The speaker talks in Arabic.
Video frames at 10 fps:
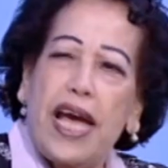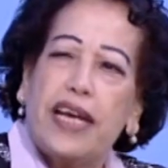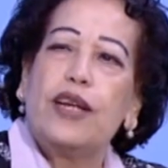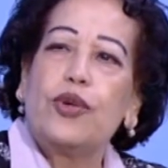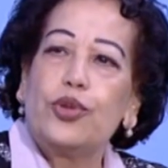
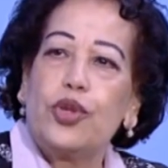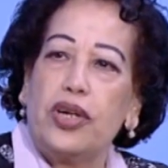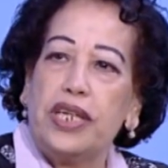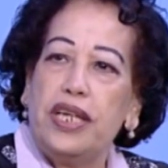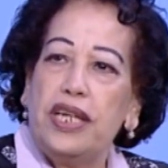يبقى داخل
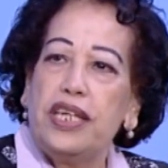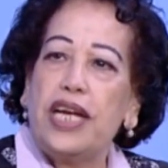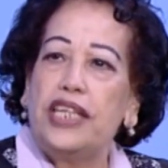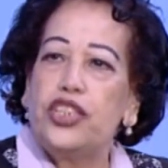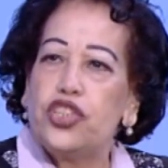الجدران
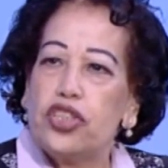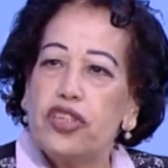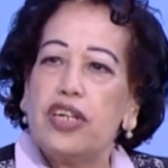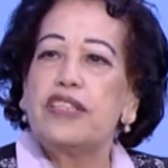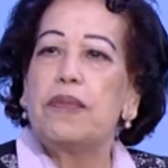
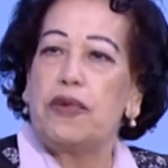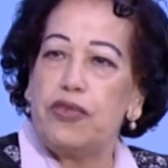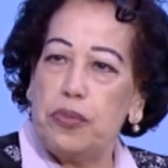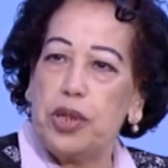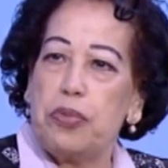يعني الشطاره
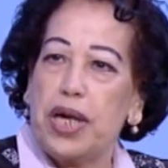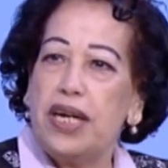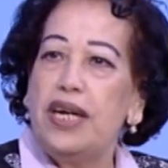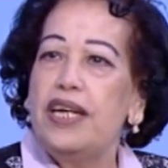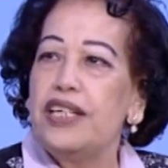تبقى في
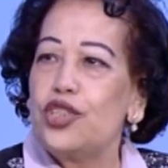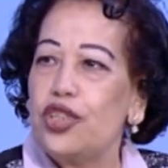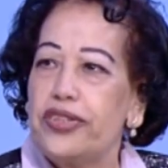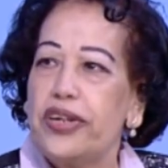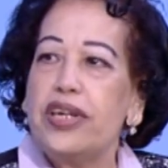المطبخ
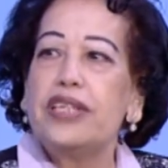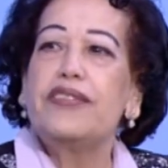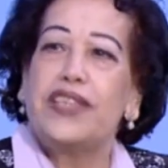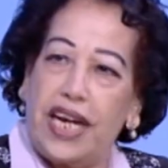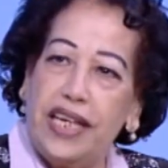
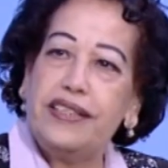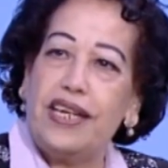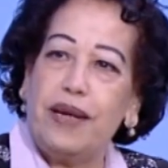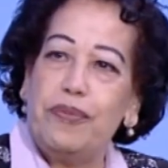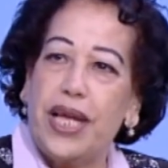الشطاره في
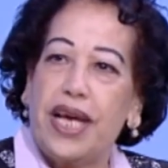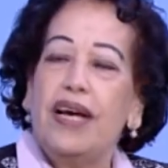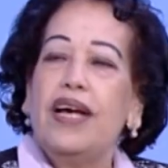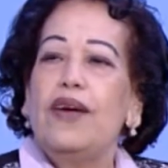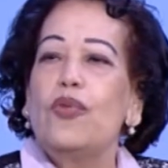رعايه
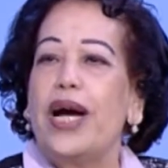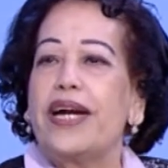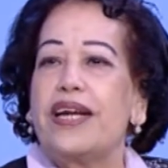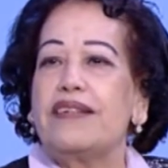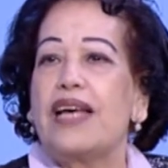الابناء
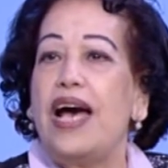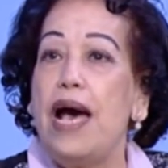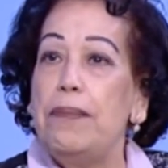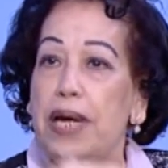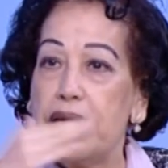
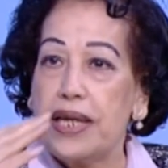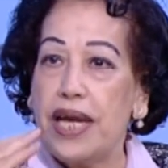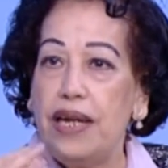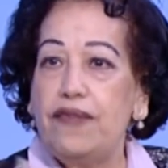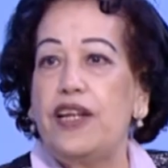وهكذا
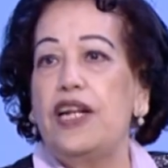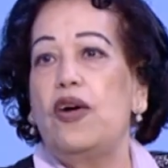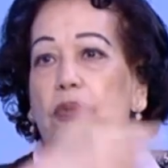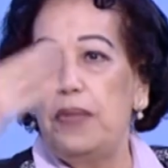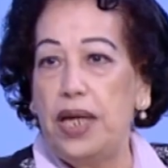أما الرجال
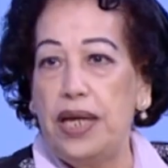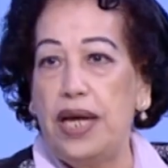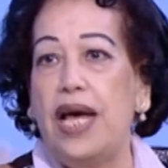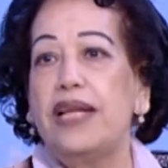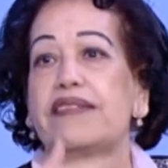فلهم
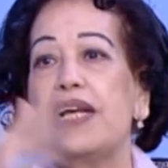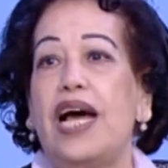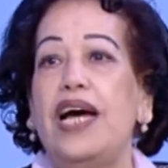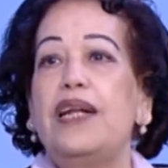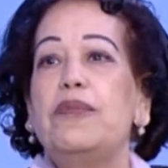
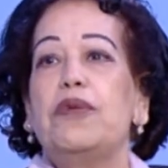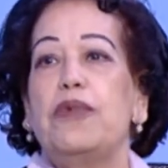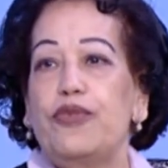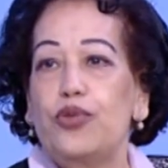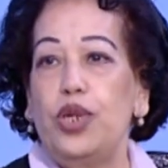هذا
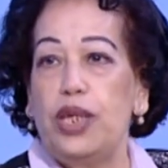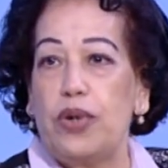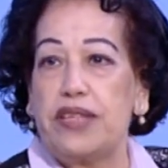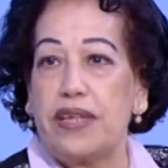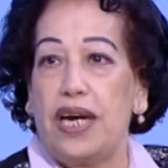العالم
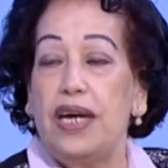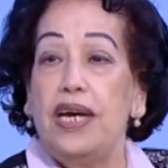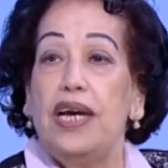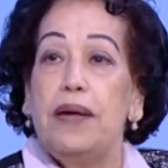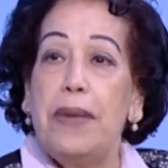المفتوح
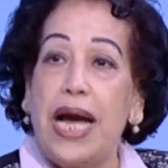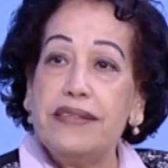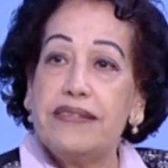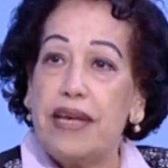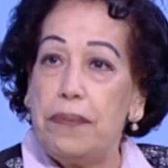الواسع
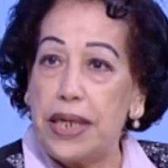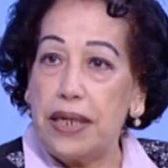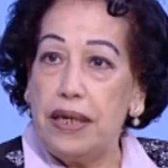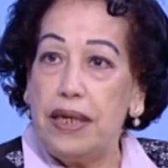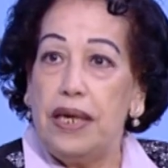مع
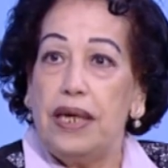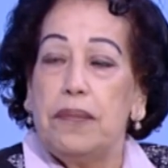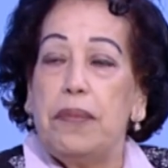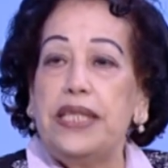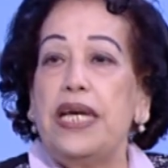الزمن
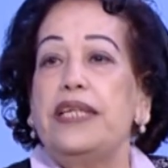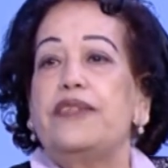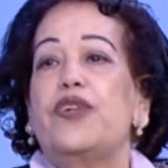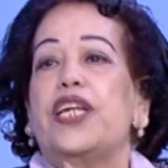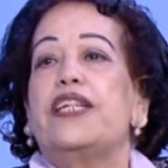
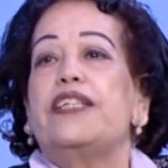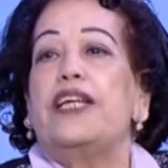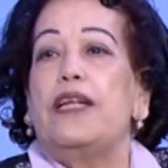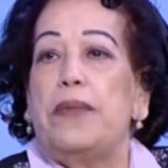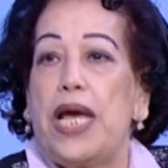بدأت
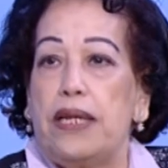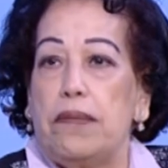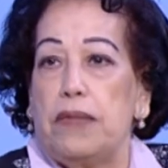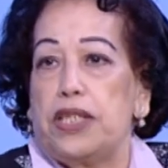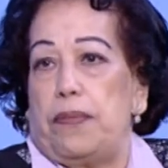فكرة
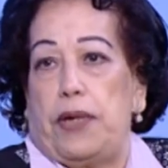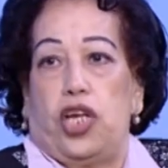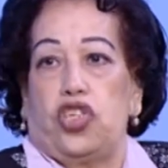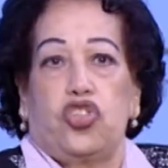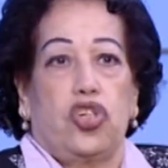المهن ما
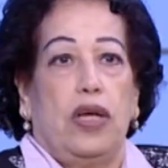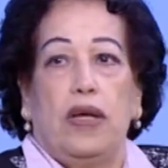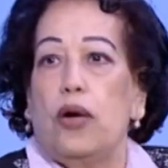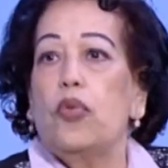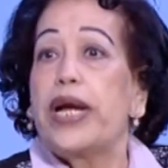
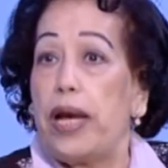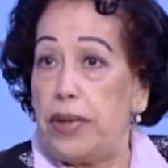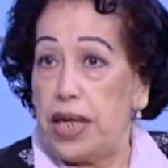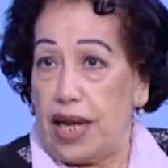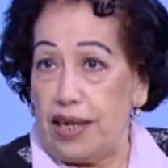تبقاش
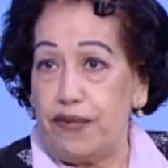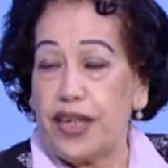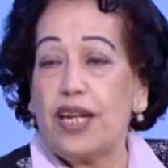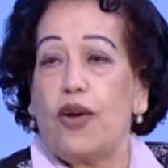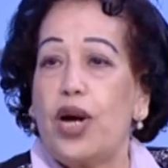وكمان
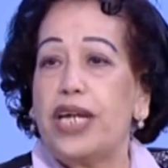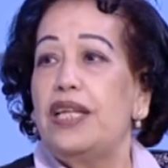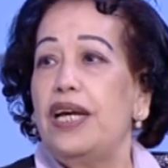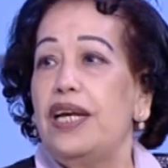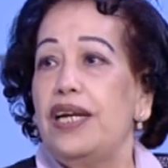على
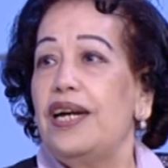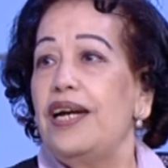فكرة ما وخد...